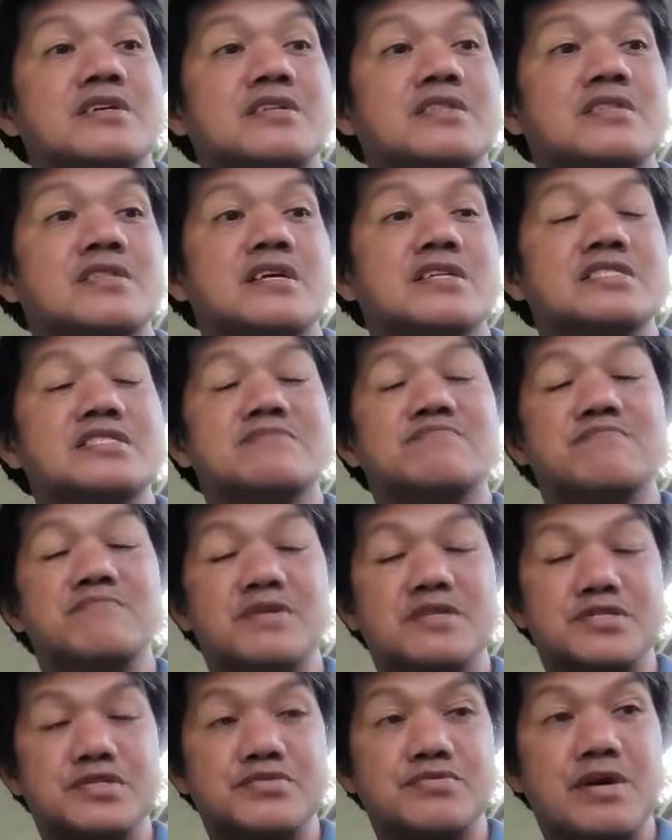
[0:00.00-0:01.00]
That's
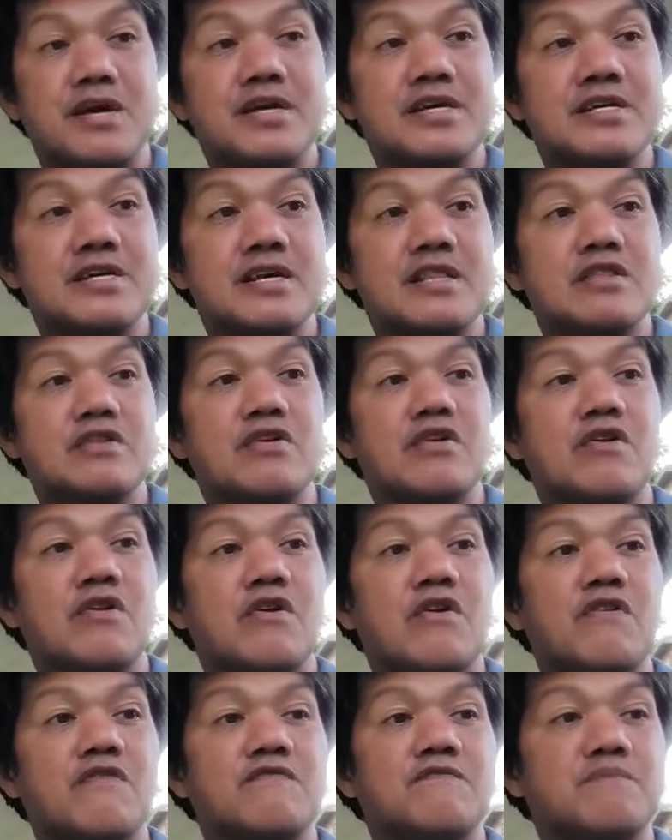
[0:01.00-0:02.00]
betrayal
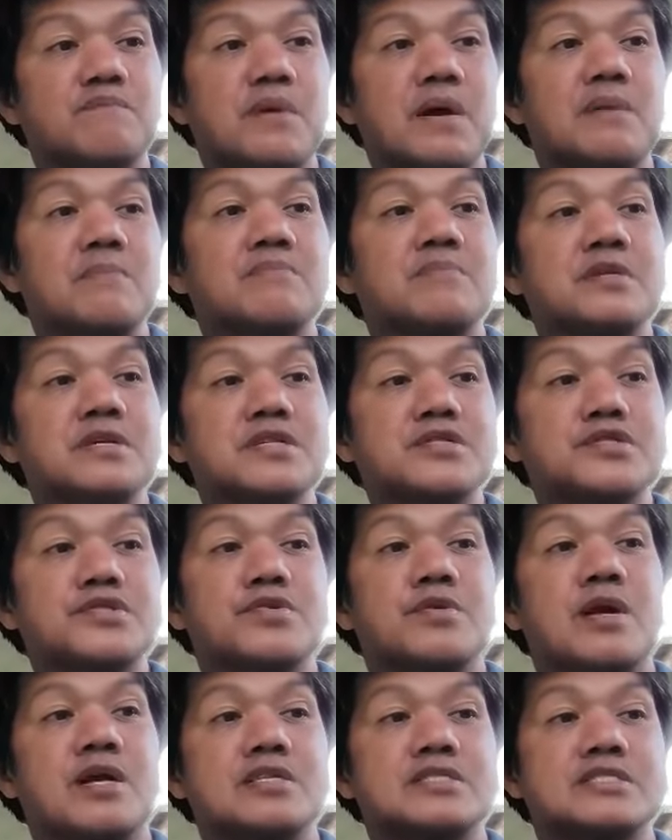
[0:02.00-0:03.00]
of public
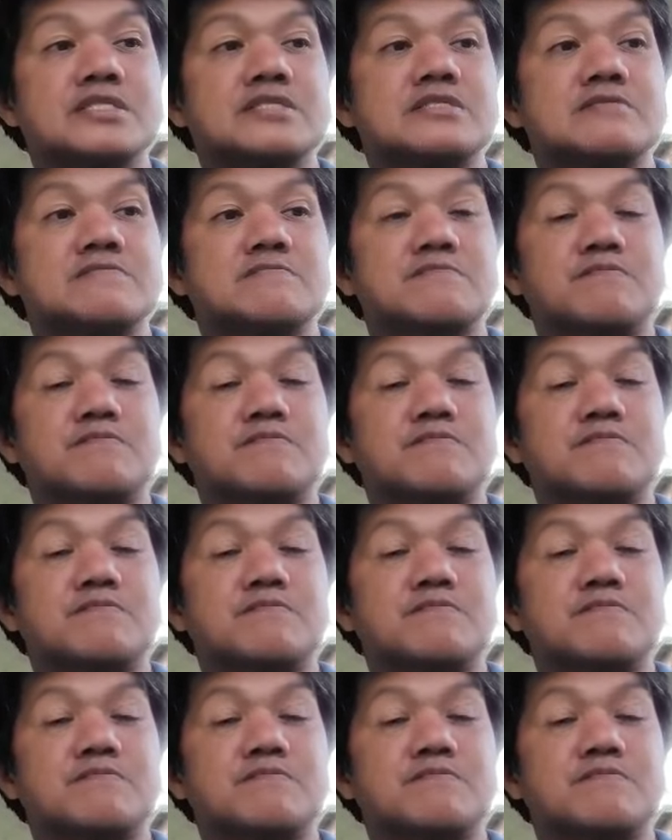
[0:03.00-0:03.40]
trust.